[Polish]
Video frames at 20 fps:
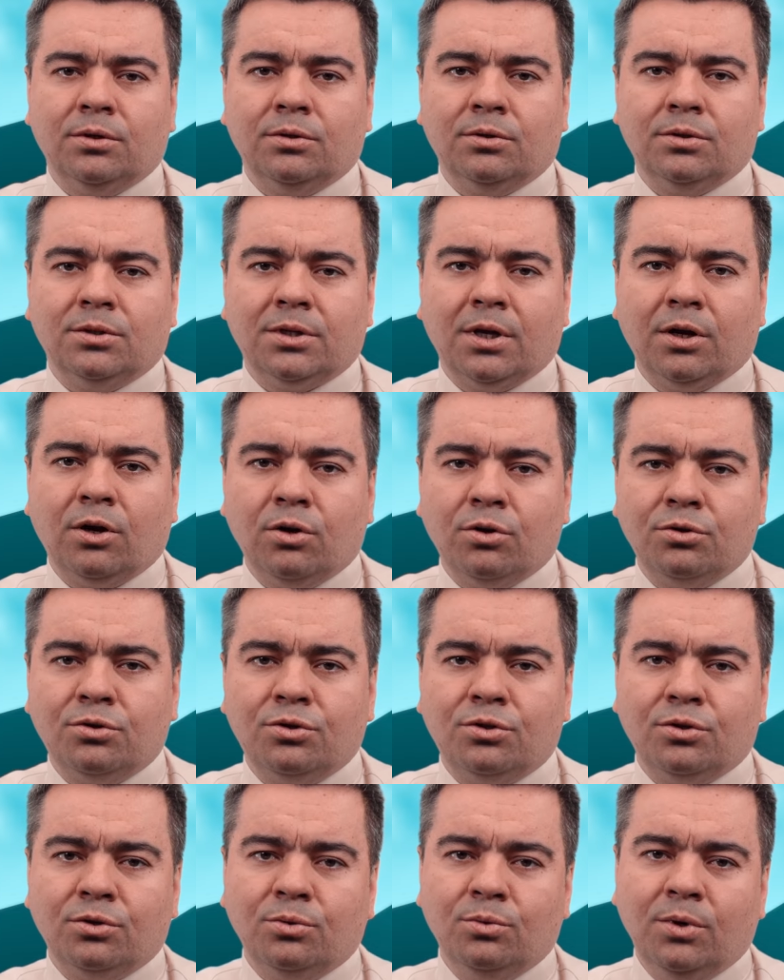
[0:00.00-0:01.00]
y,
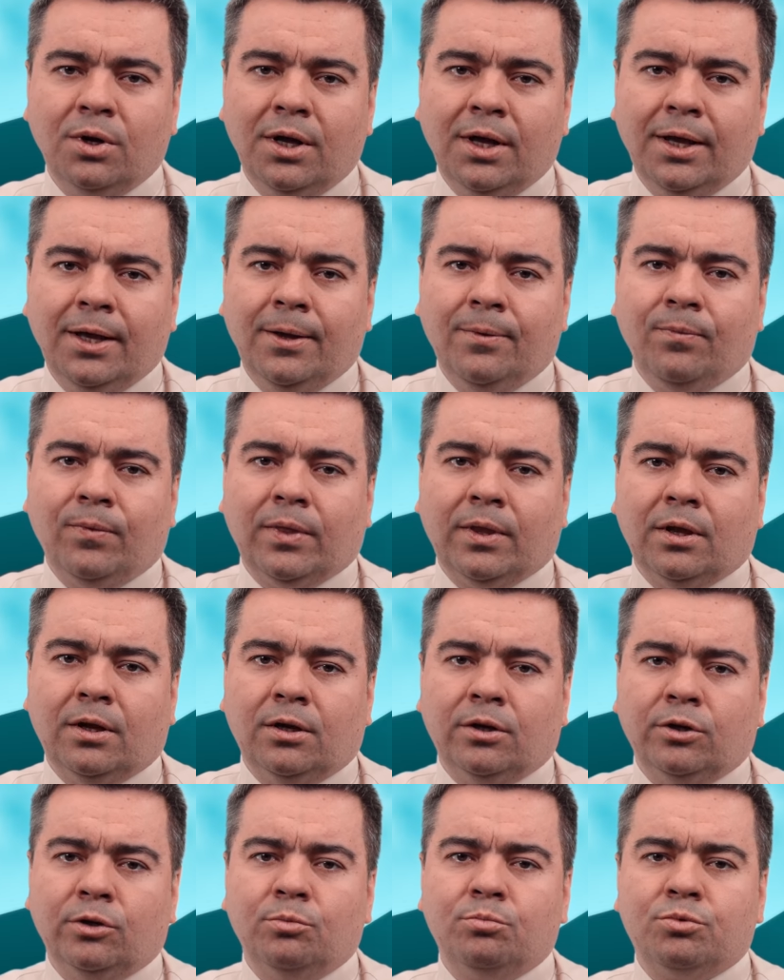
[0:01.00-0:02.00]
zagościł
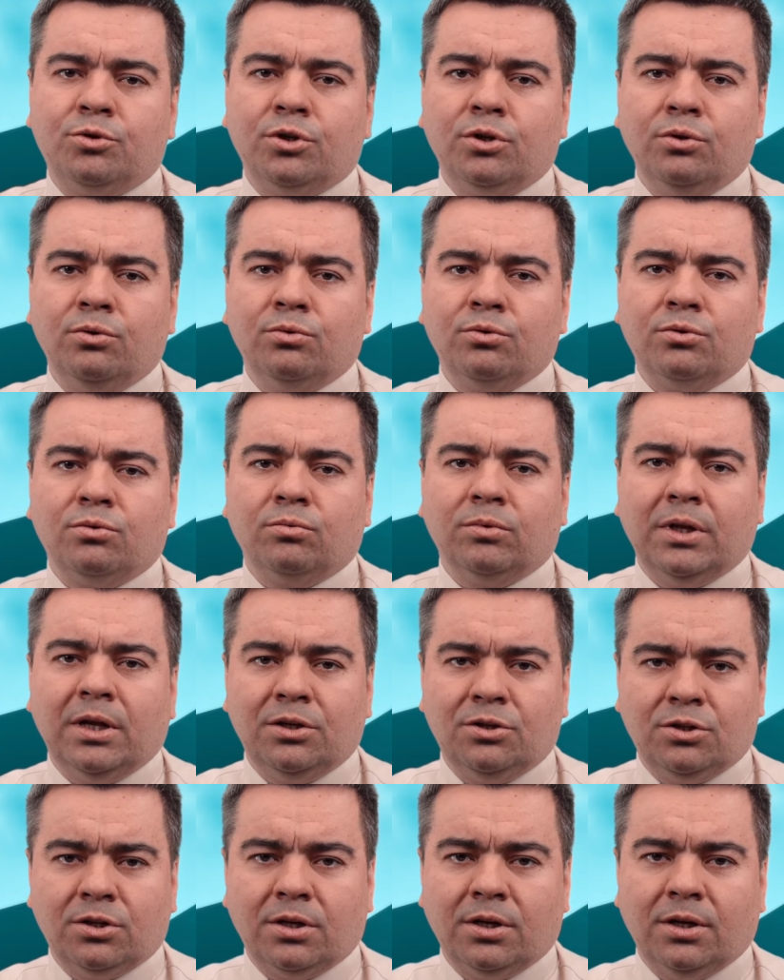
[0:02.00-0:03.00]
y, i przyniósł
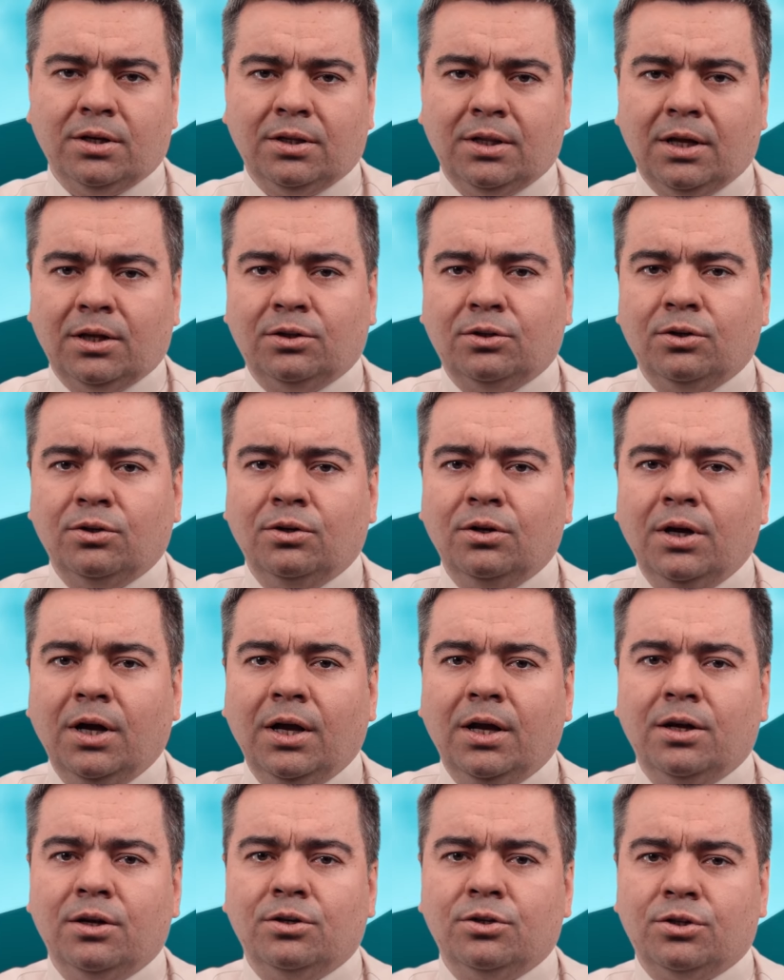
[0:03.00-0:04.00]
nadzieję na to,
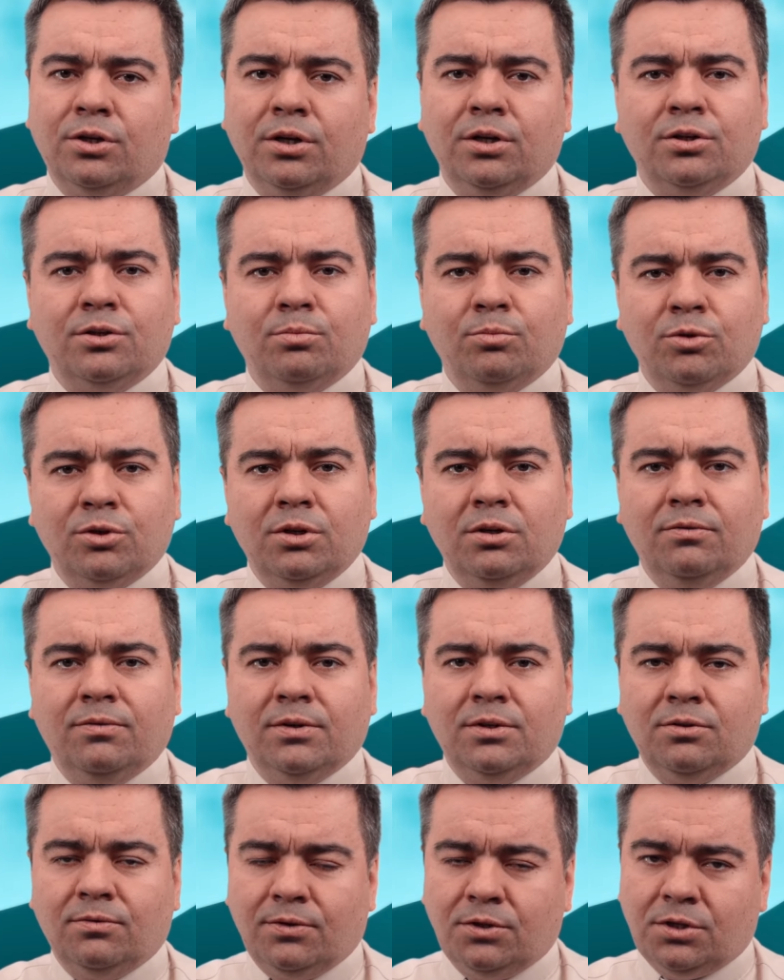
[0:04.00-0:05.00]
że jest
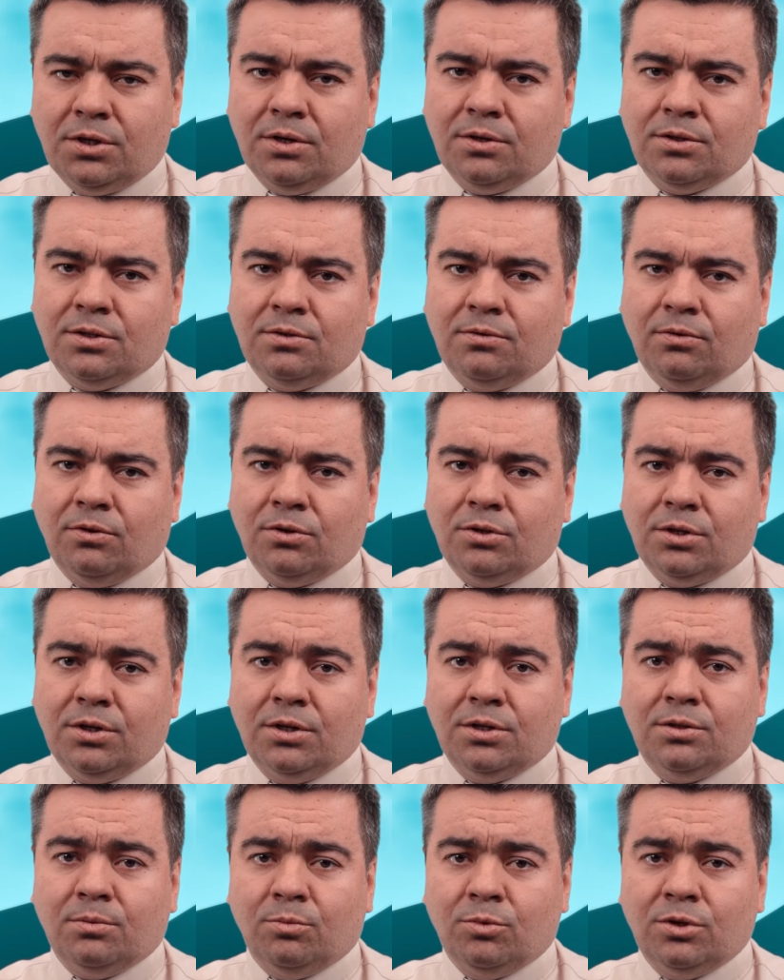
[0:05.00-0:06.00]
możliwe zwycięstwo, że
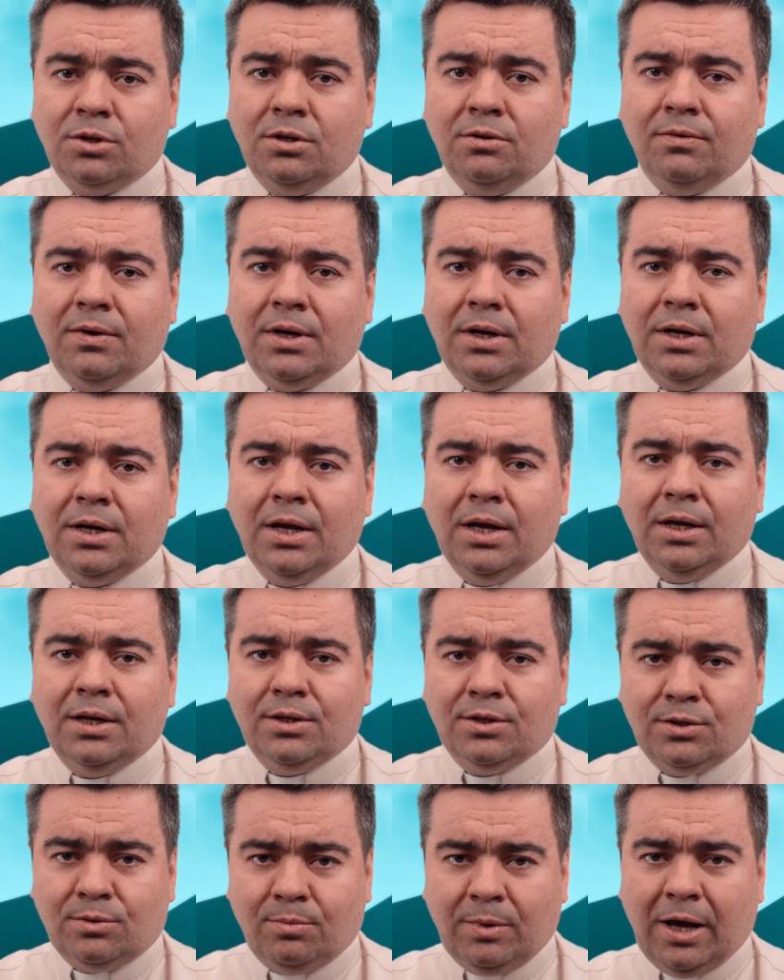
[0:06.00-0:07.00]
jest możliwa
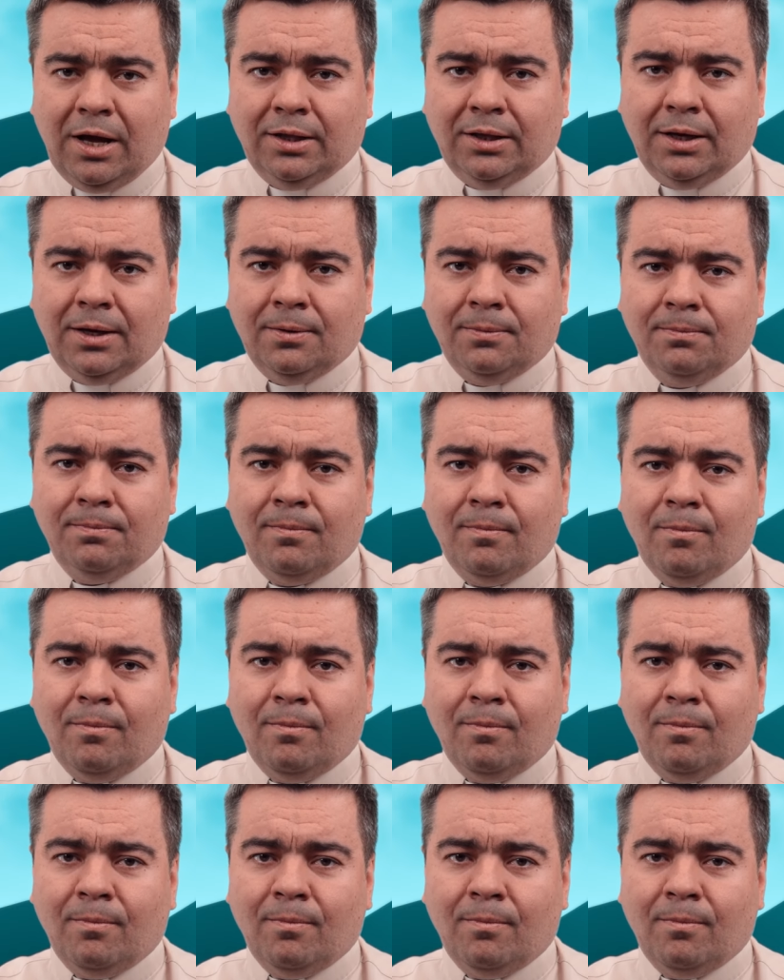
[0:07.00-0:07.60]
zmiana.